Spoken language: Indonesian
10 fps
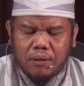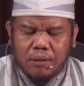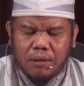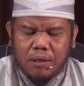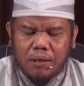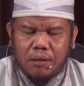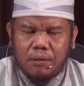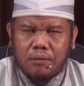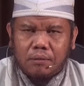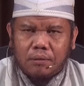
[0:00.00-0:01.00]
dan
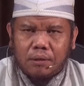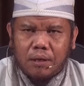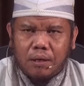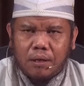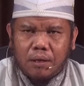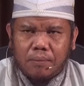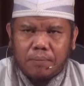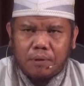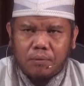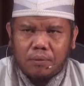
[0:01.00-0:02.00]

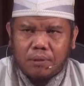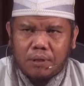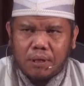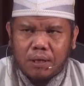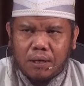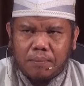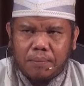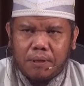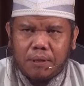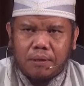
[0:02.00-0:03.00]
tabi'ut
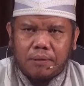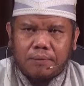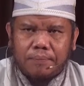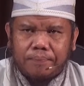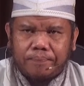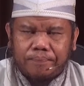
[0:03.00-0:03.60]
tabi'in.